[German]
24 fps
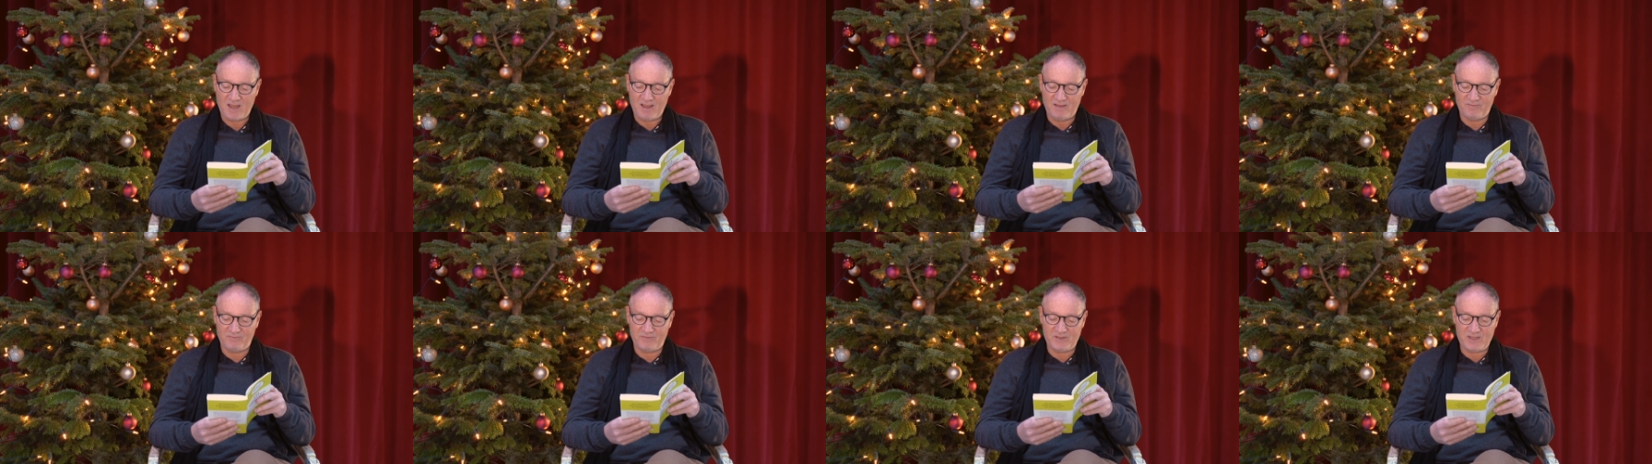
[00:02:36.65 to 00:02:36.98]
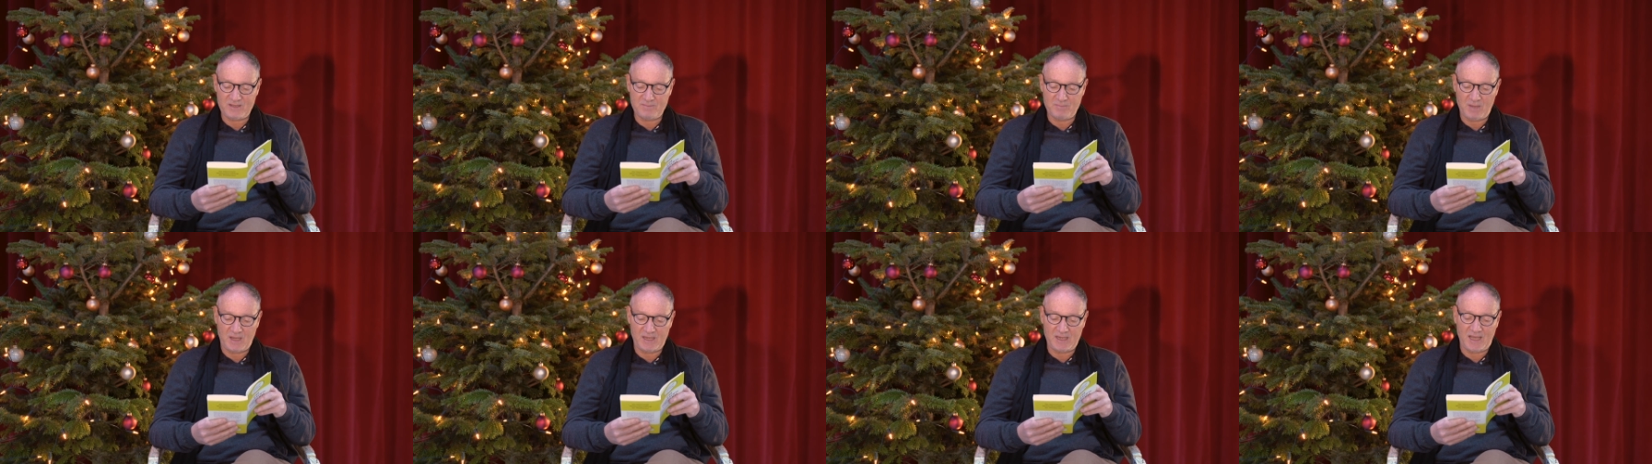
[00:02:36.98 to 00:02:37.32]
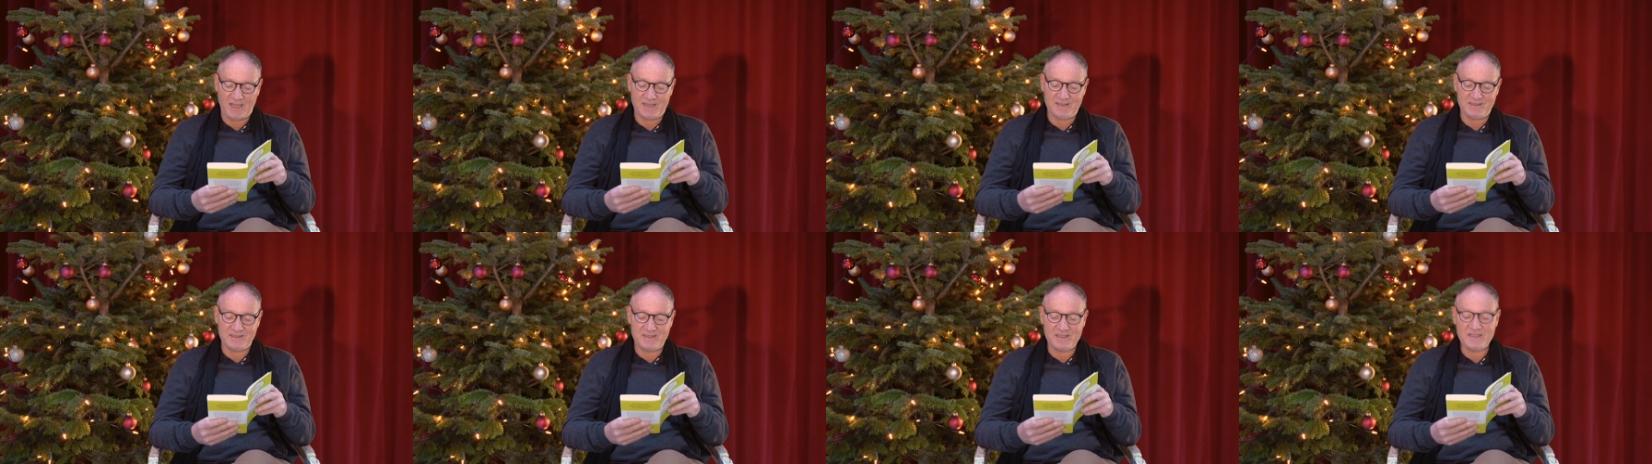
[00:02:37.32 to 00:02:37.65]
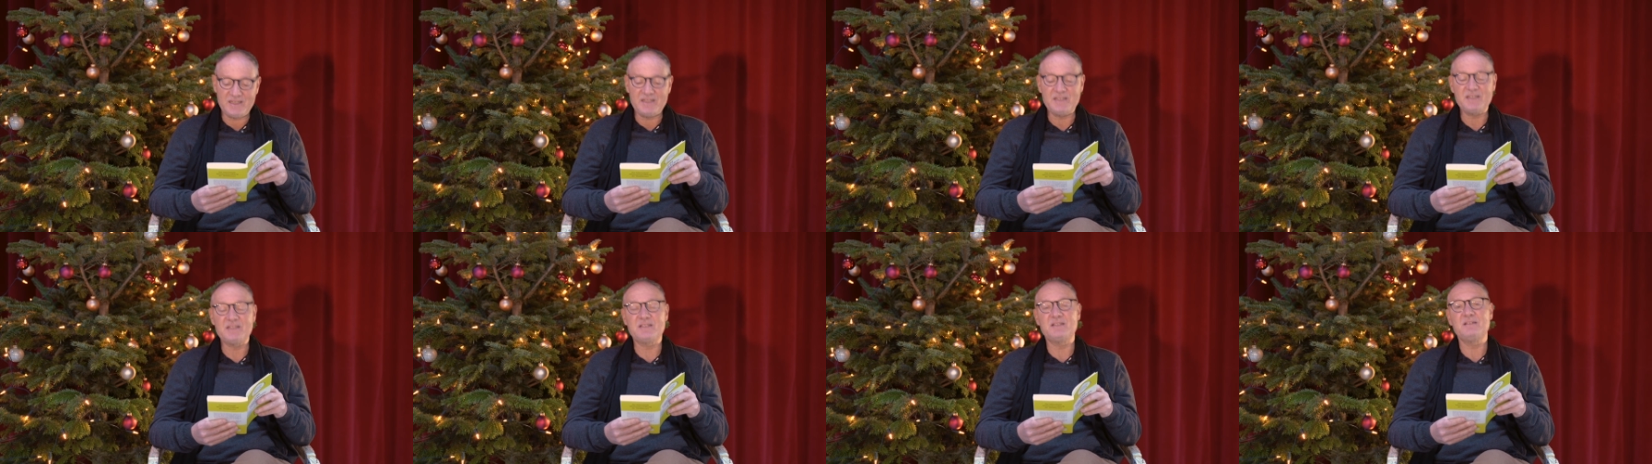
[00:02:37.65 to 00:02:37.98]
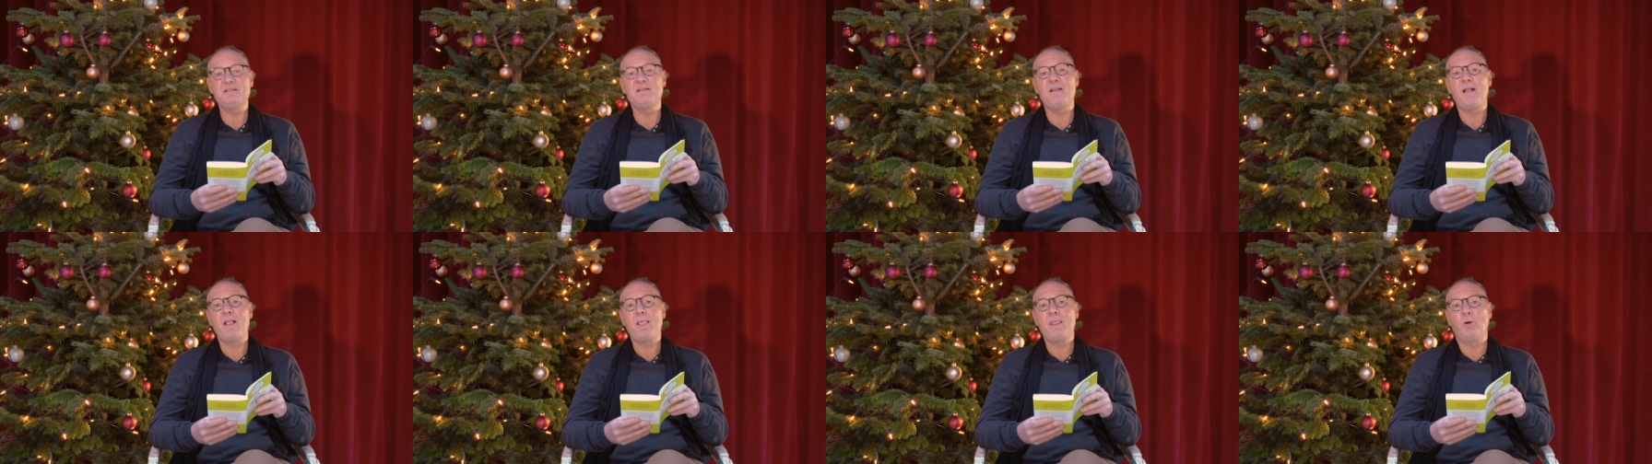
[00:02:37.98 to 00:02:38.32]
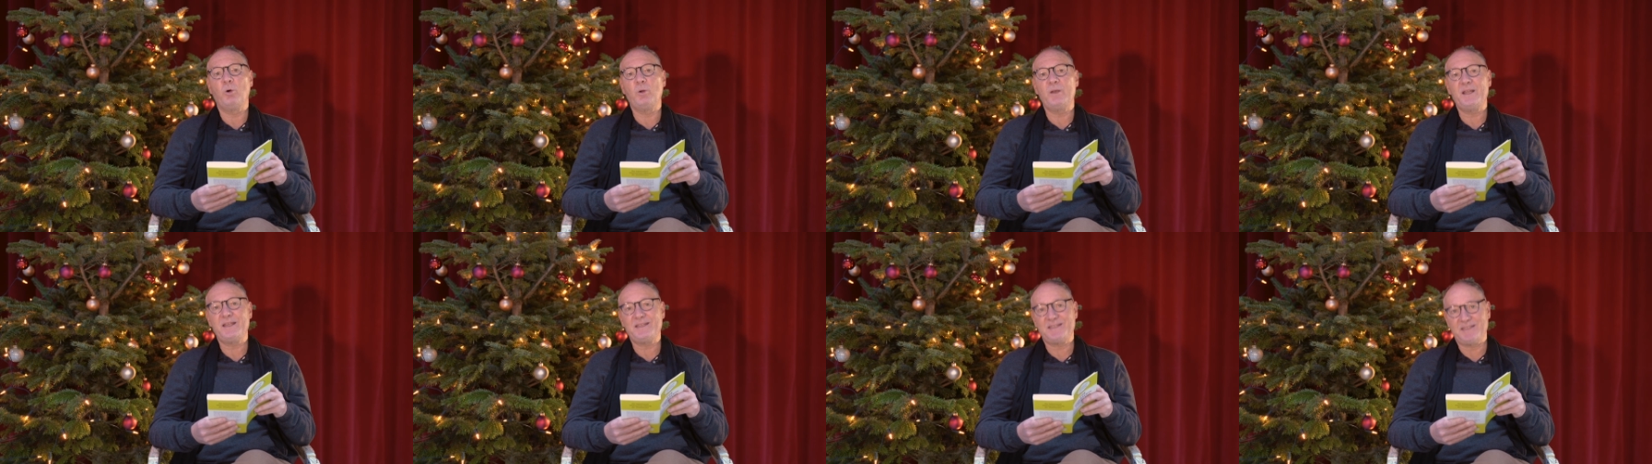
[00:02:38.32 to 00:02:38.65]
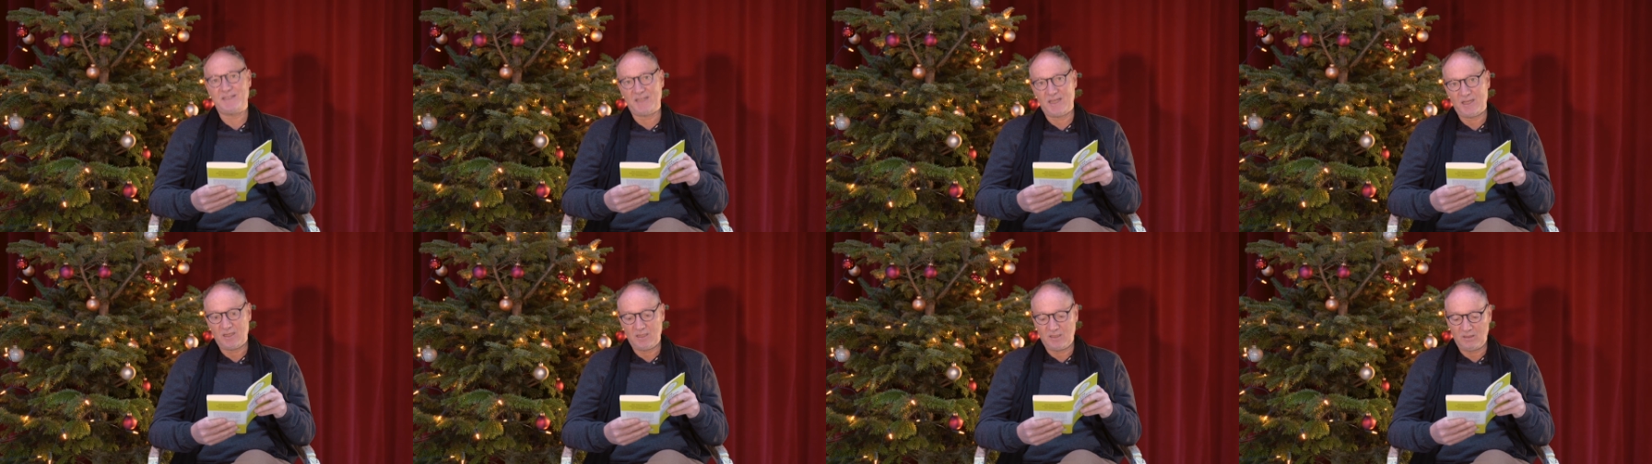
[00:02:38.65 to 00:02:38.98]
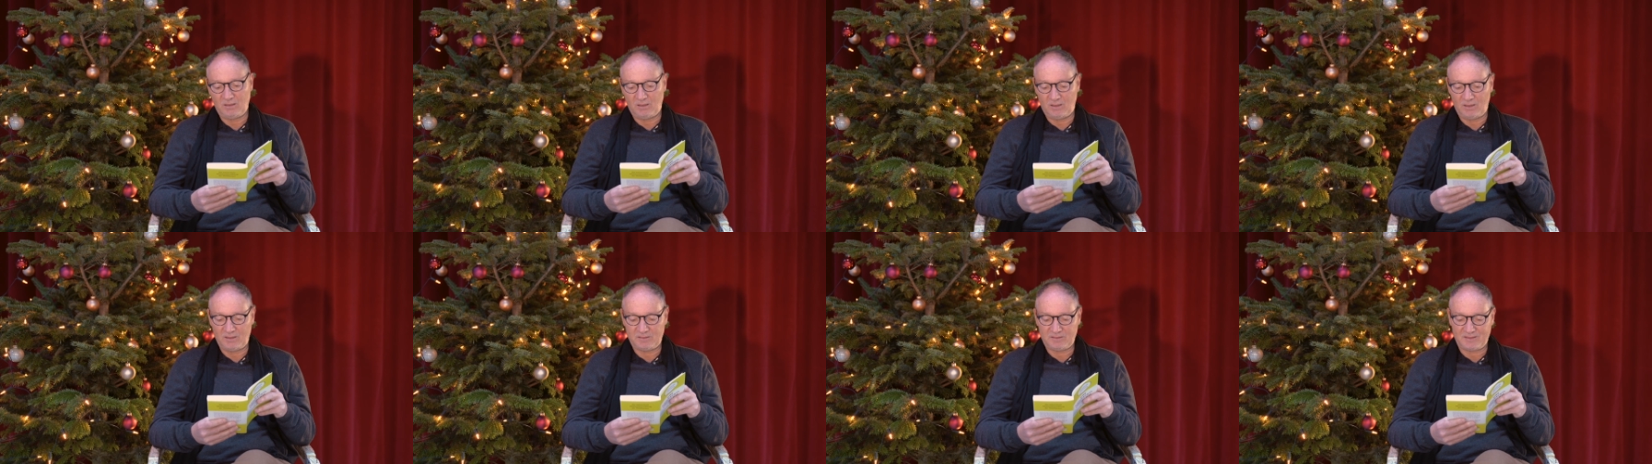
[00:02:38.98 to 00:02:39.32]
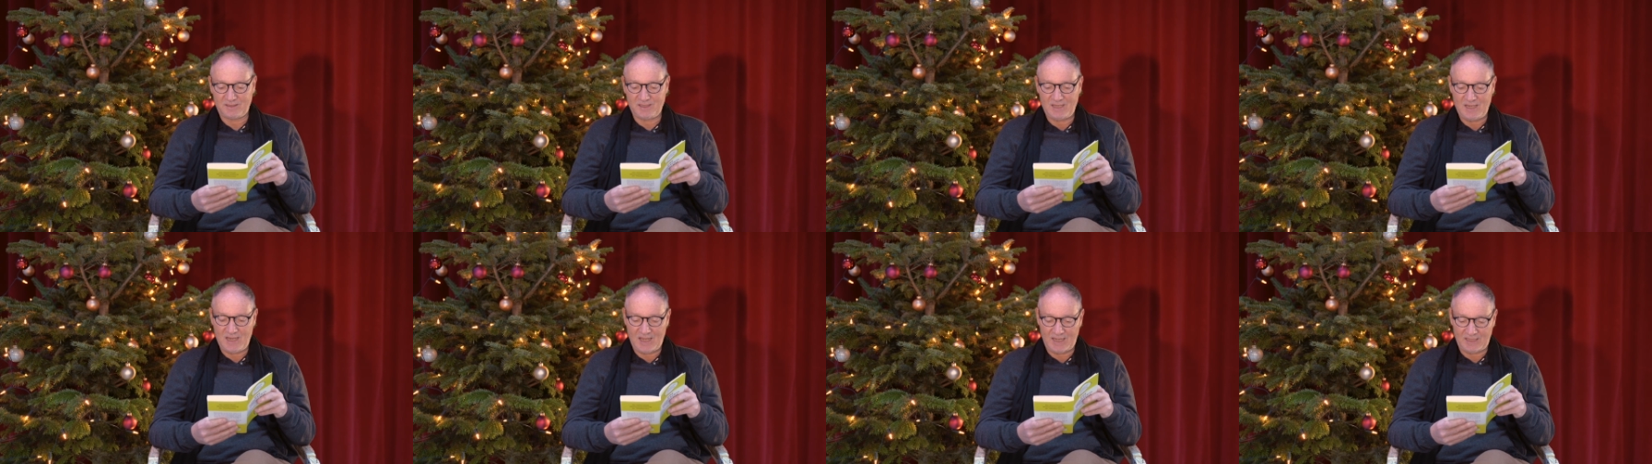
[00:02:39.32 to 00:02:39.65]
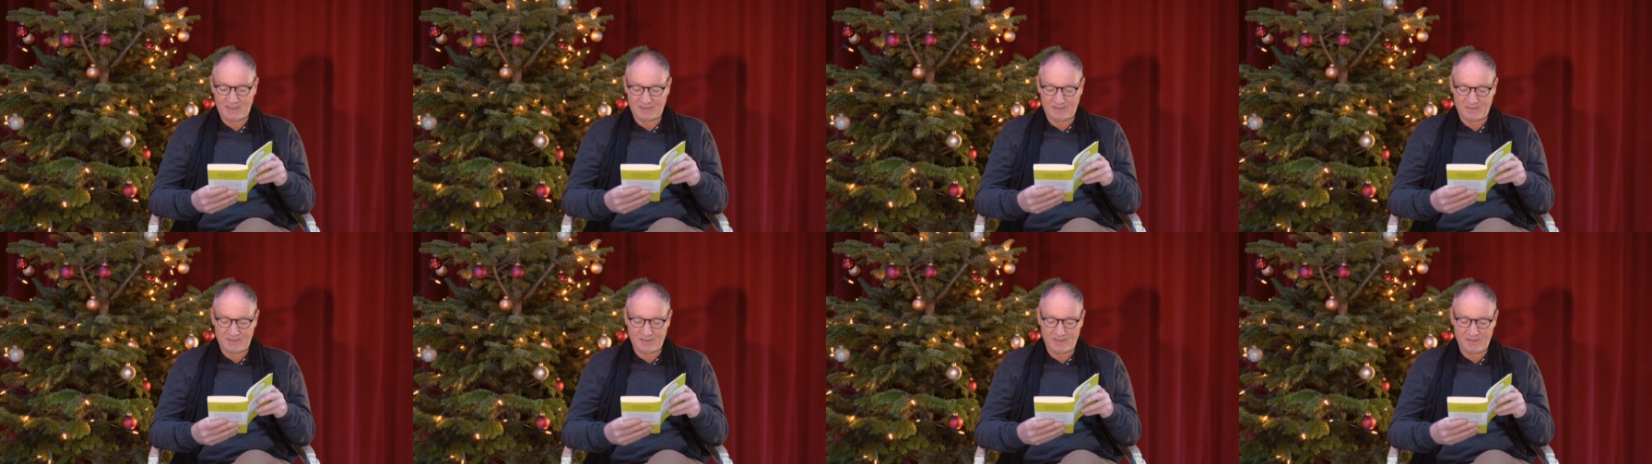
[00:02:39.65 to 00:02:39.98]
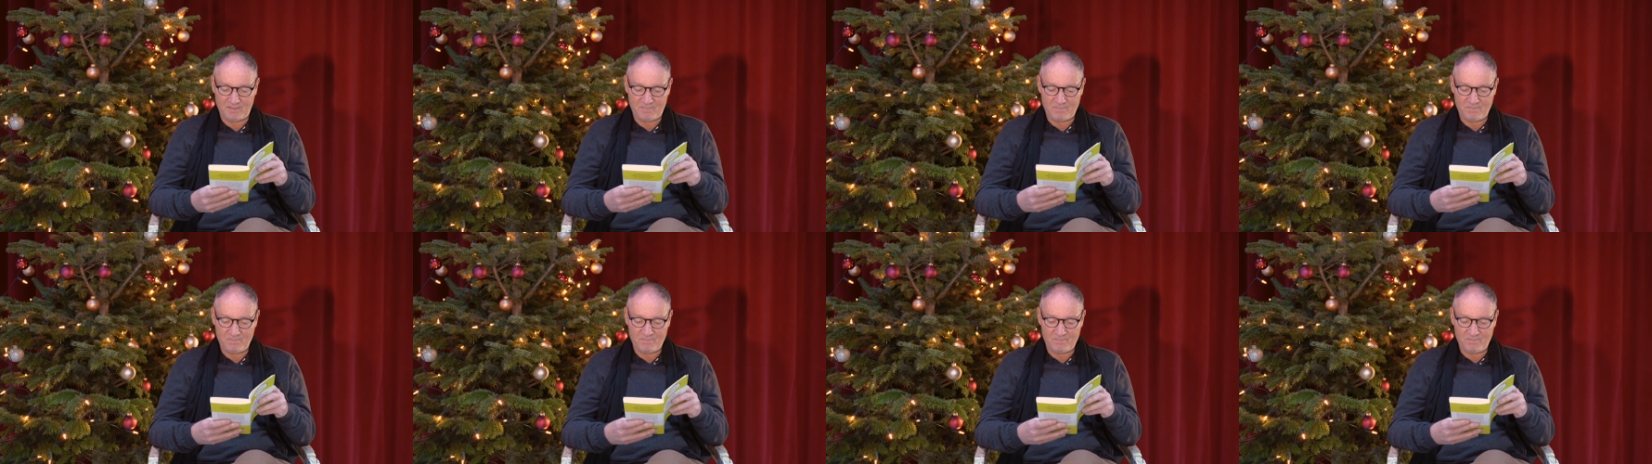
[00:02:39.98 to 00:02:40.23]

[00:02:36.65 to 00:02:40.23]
wie man an diesen oder jenen Ort gelangte.